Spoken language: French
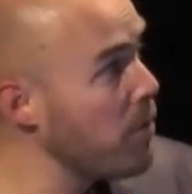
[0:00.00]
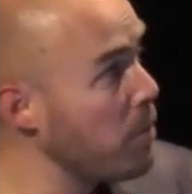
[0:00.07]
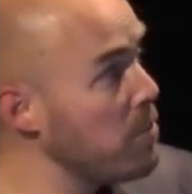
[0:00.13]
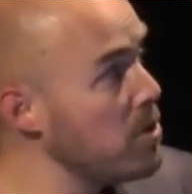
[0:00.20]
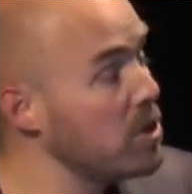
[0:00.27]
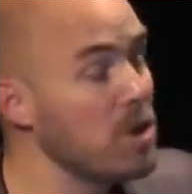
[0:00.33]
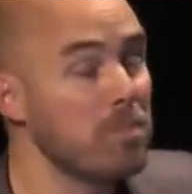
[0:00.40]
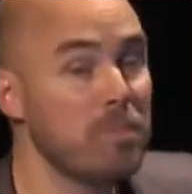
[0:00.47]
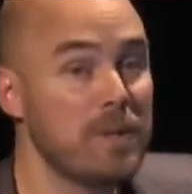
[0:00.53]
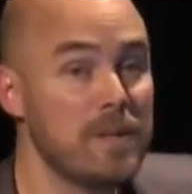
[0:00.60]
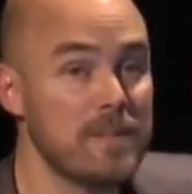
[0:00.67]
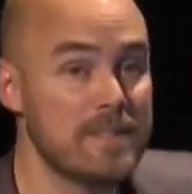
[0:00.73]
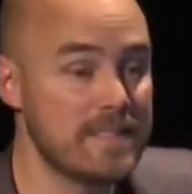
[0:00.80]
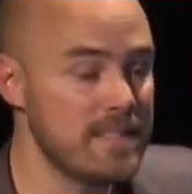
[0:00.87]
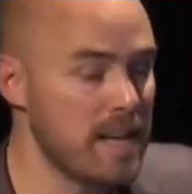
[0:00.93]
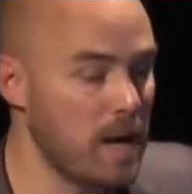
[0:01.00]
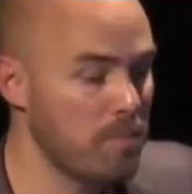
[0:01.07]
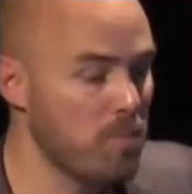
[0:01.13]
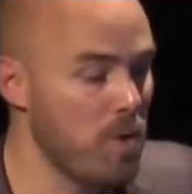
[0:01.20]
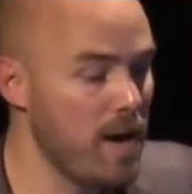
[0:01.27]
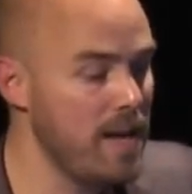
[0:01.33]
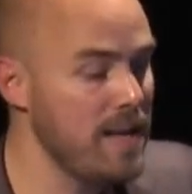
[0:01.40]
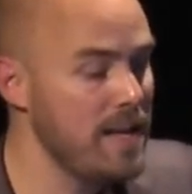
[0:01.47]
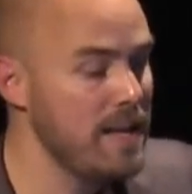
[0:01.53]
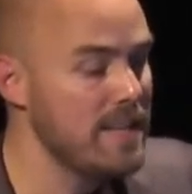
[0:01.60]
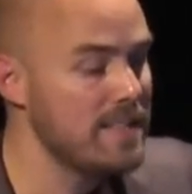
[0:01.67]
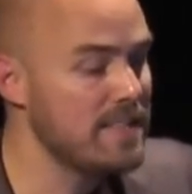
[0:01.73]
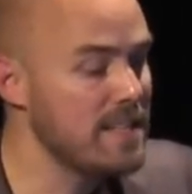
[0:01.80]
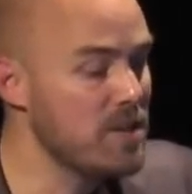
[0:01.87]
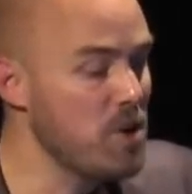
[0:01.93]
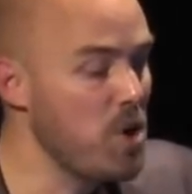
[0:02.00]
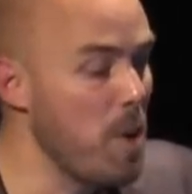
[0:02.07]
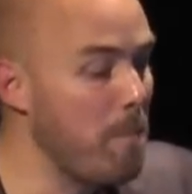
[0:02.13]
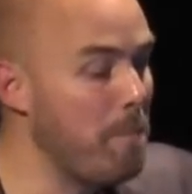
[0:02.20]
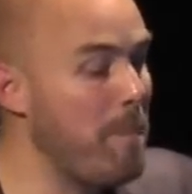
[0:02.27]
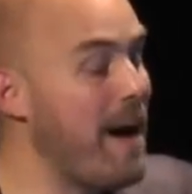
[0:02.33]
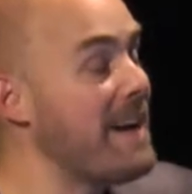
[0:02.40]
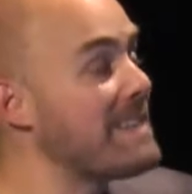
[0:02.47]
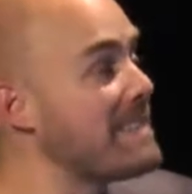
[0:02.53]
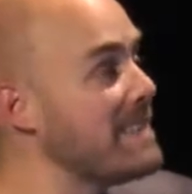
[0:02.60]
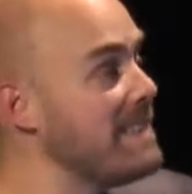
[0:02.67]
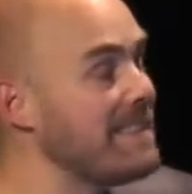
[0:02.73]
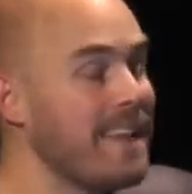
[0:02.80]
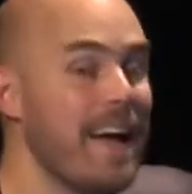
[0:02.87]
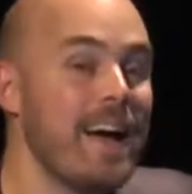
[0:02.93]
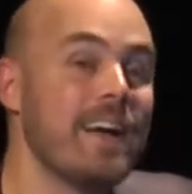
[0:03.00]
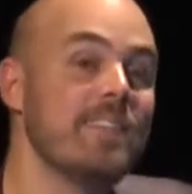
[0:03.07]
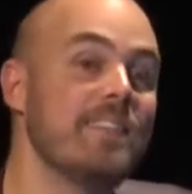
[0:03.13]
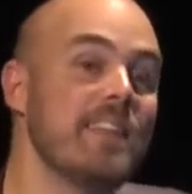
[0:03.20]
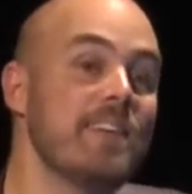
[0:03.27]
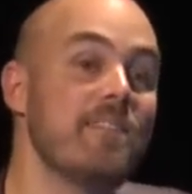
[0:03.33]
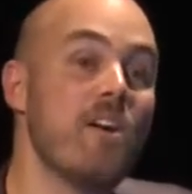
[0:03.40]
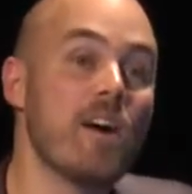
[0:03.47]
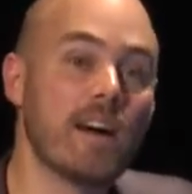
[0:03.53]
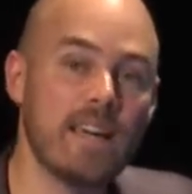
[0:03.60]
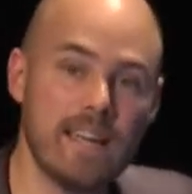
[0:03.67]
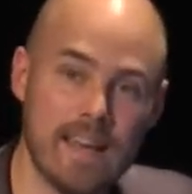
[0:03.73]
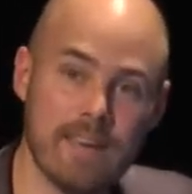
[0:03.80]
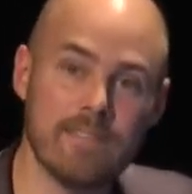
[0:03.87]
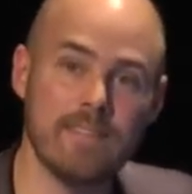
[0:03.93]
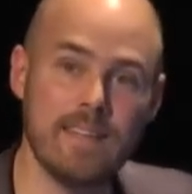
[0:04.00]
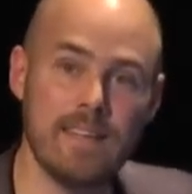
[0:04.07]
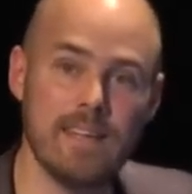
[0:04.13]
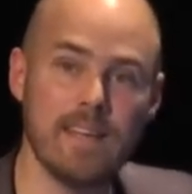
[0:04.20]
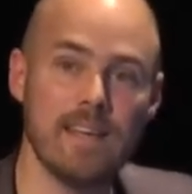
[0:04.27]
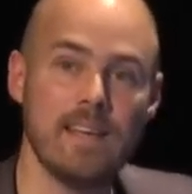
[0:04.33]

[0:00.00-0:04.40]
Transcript: formule que Piketty emploie, c'est que le passé tend à dévorer l'avenir.